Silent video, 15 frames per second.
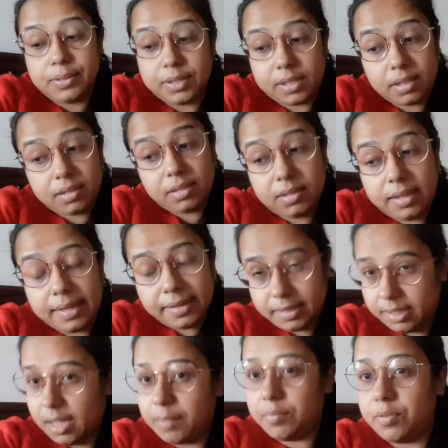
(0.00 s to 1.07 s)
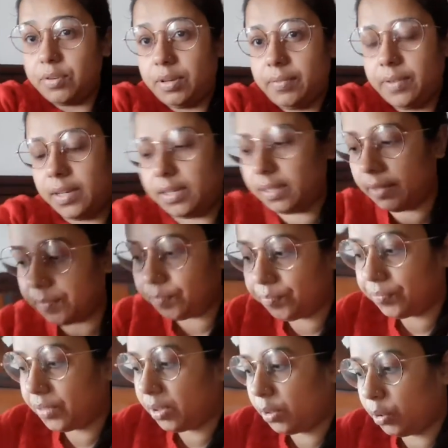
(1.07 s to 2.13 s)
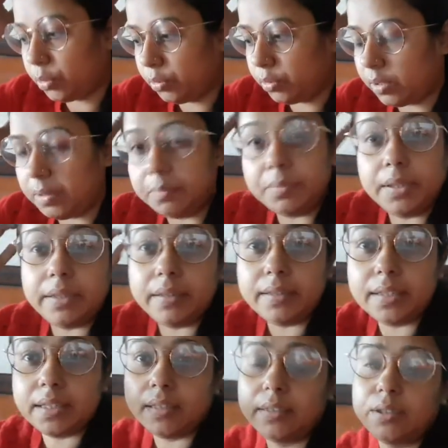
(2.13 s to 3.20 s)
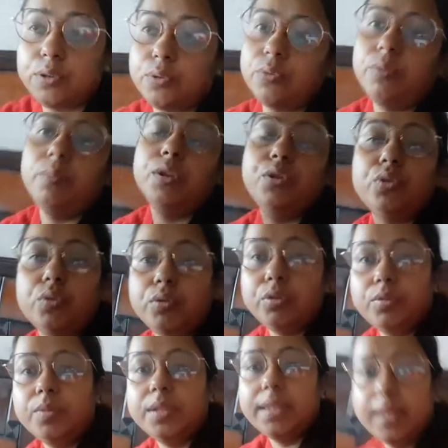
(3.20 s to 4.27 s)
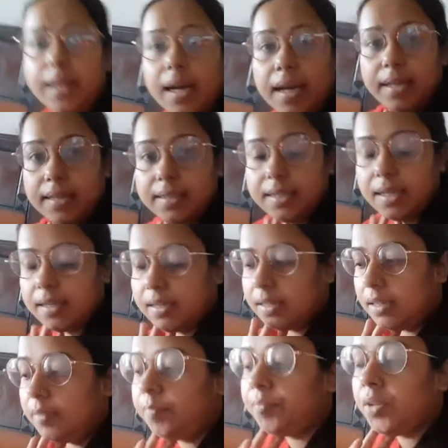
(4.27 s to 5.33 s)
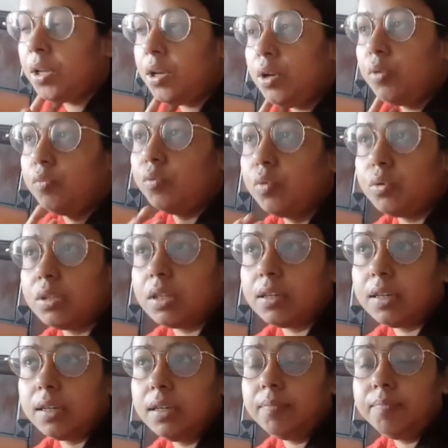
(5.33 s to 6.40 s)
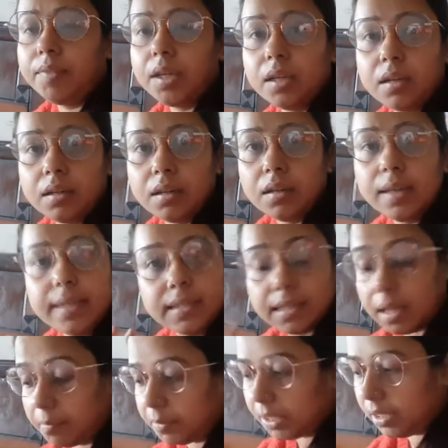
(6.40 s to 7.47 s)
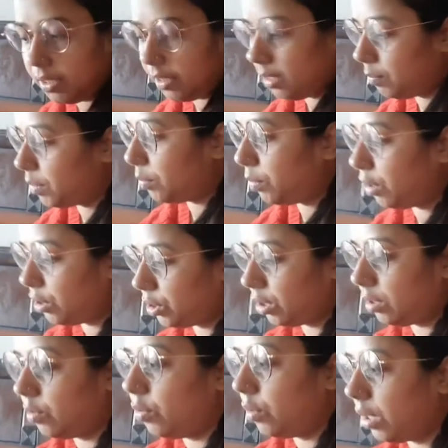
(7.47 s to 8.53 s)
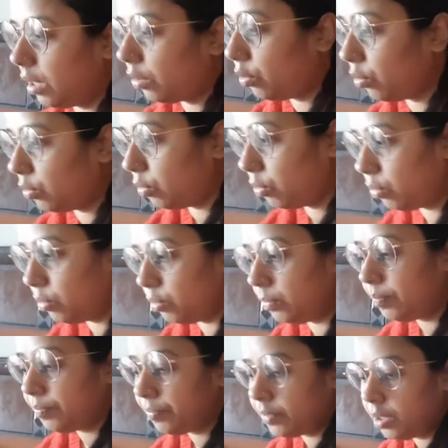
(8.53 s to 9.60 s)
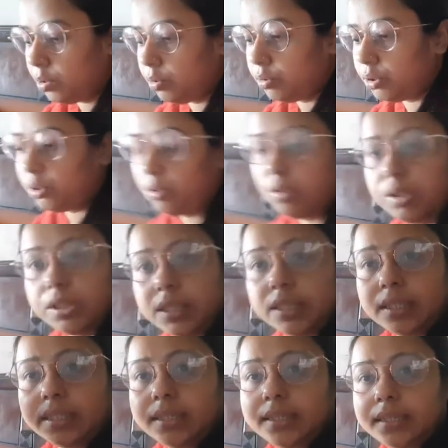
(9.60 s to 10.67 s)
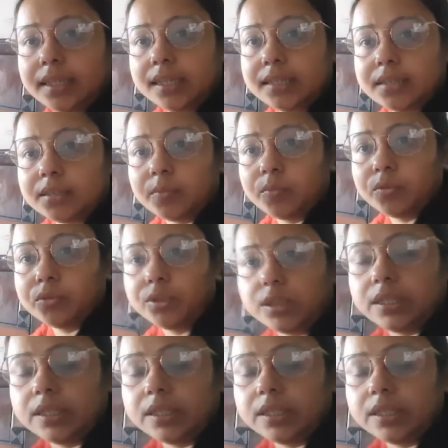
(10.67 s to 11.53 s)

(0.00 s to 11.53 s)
उसका एग्ज़ाम होने वाली है तो अभी चेरी के स्कूल में जो कुछ भी सिखाया जा रहा है वो सारे एग्ज़ाम के लिए प्रिपरेशन हो रहा है तो कुछ दिनों से ये सब कुछ